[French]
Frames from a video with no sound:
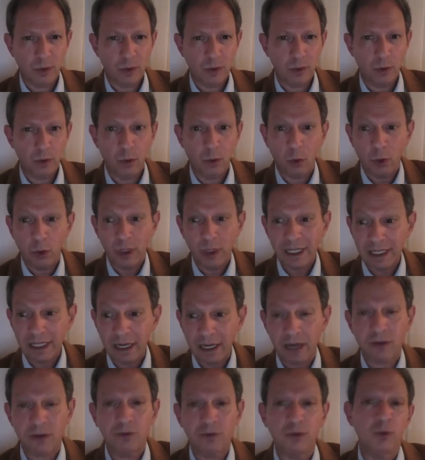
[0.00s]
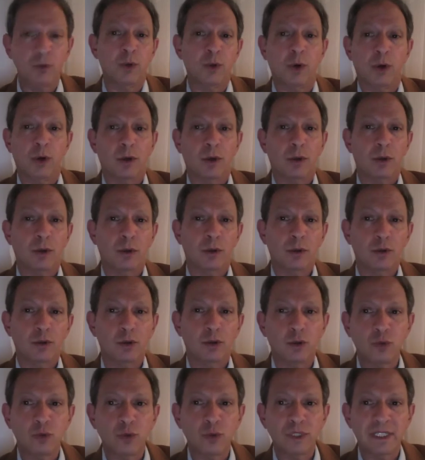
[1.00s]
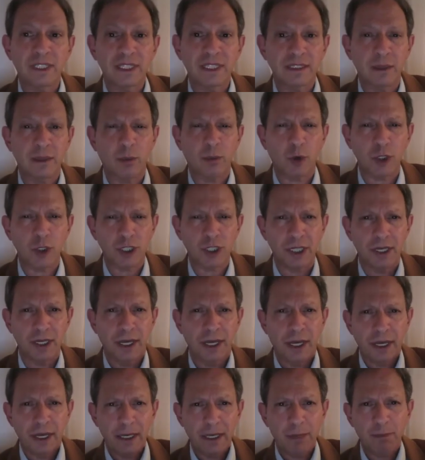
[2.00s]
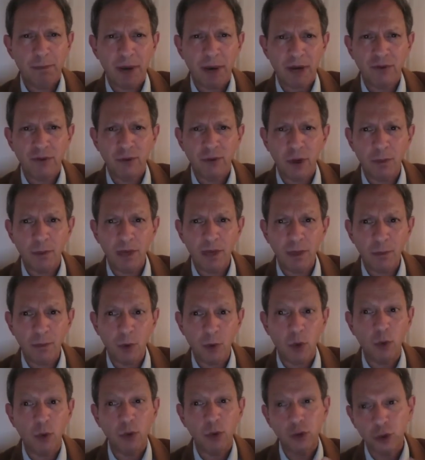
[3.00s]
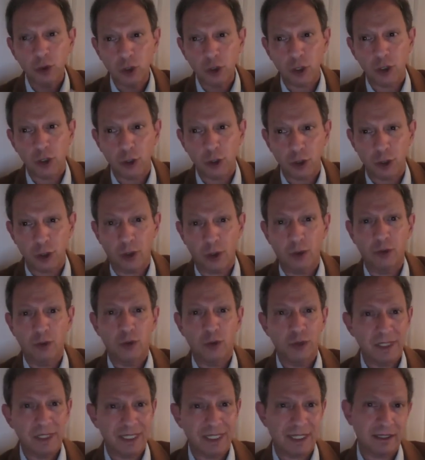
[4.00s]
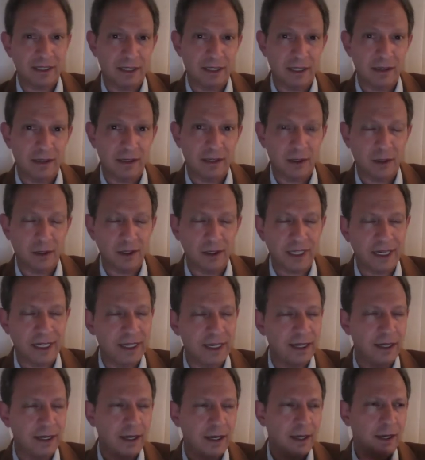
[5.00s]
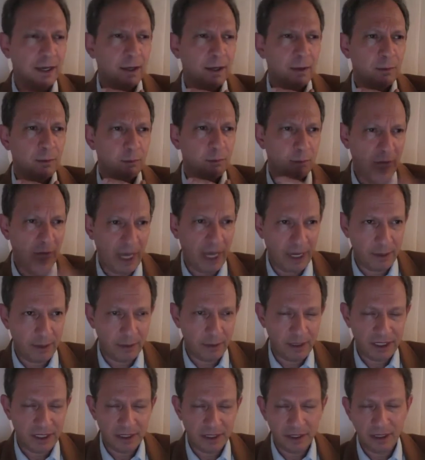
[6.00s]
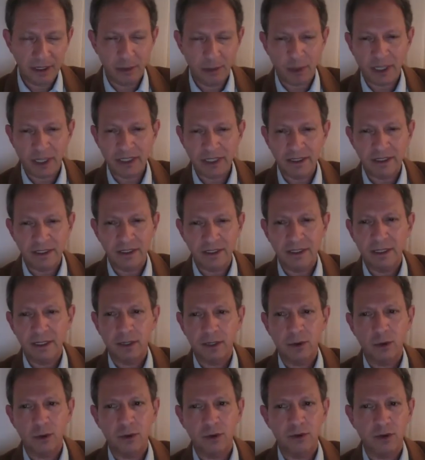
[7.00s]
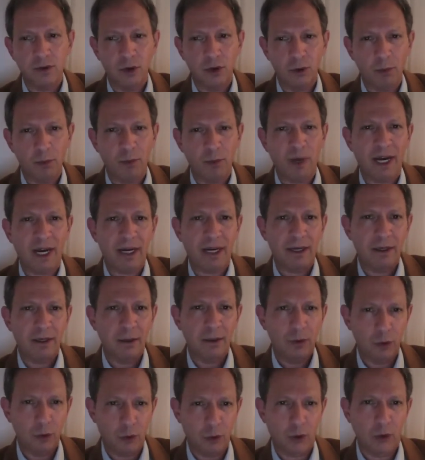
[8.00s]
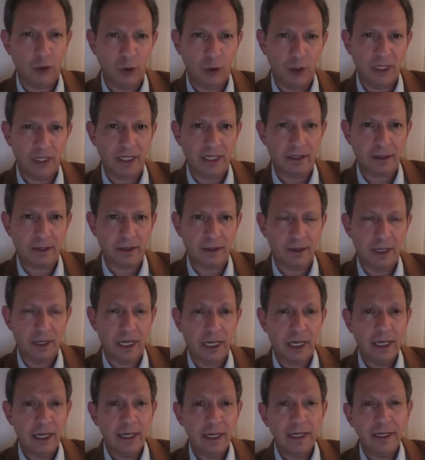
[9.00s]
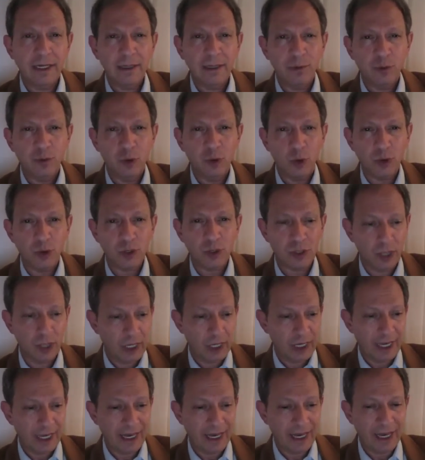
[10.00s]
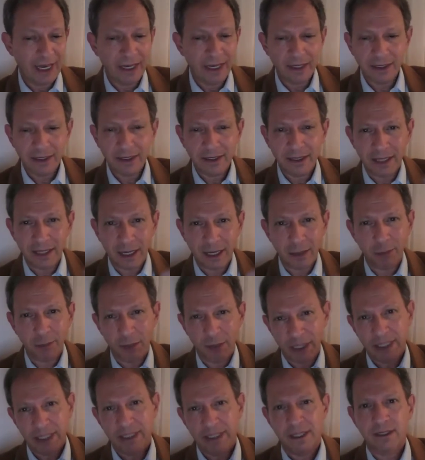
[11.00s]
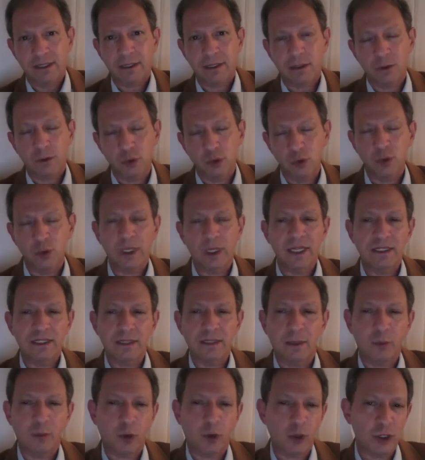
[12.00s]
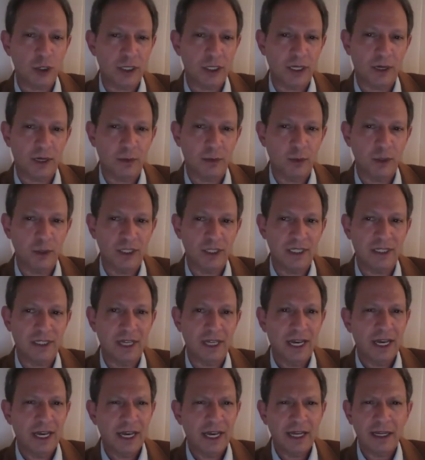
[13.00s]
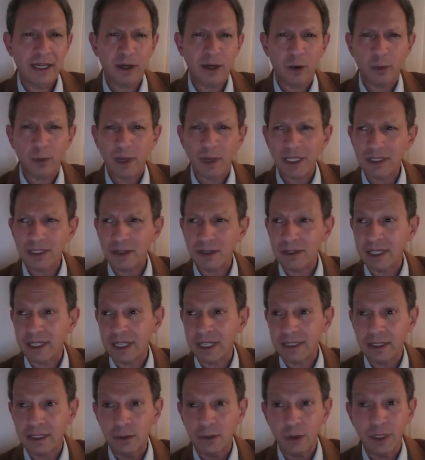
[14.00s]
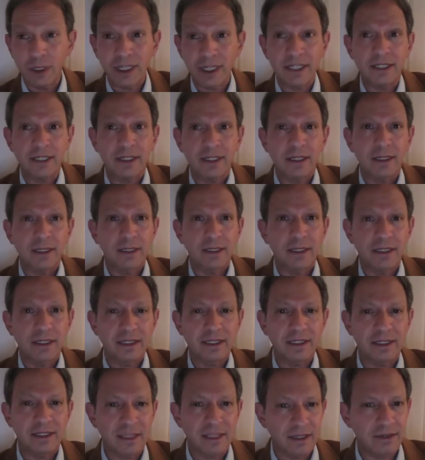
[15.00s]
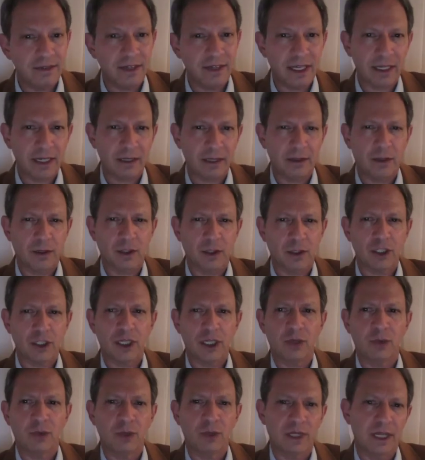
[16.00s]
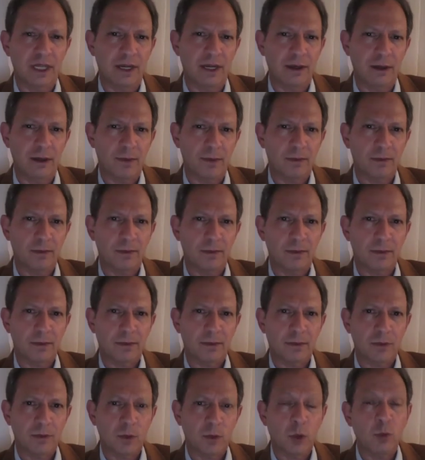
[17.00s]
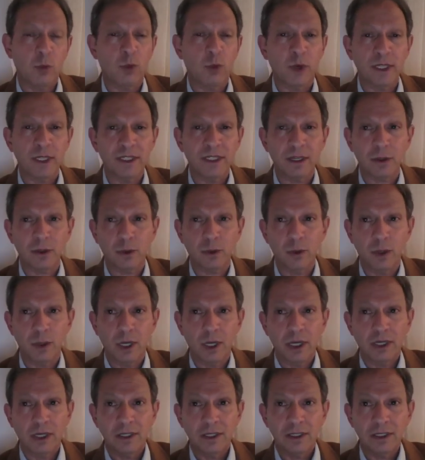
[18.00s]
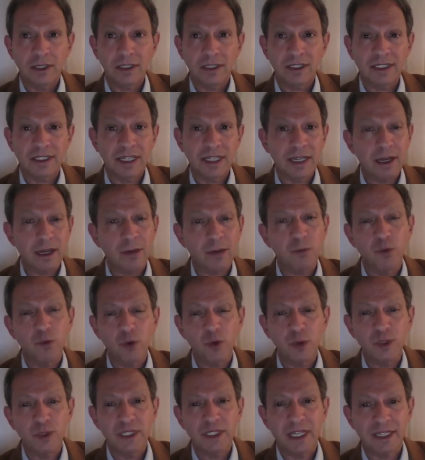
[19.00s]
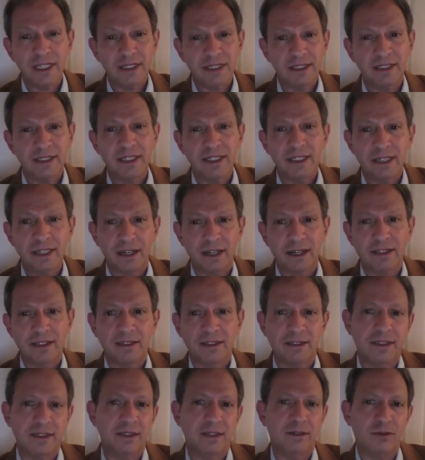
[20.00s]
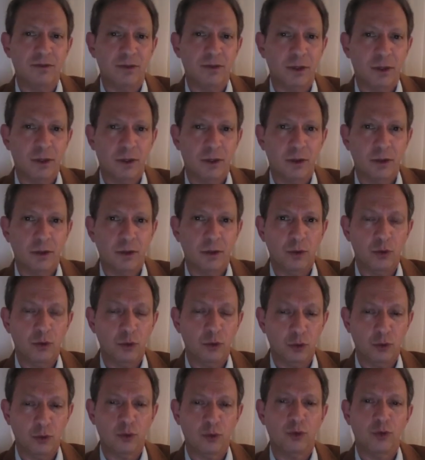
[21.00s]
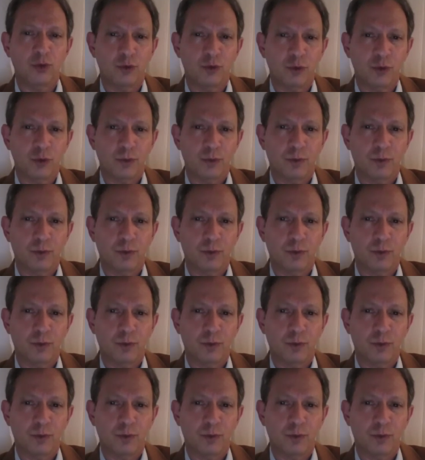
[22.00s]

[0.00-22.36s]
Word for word: au carrefour de toutes ces approches et, parfois même au cœur de certaines d'entre elles, même si des praticiens ne veulent pas le reconnaître. L'hypnose interpénètre toutes les approches thérapeutiques. Elle est représentée à des degrés divers dans chacune d'elles. On pourrait dire que c'est la plus intégrative de toutes.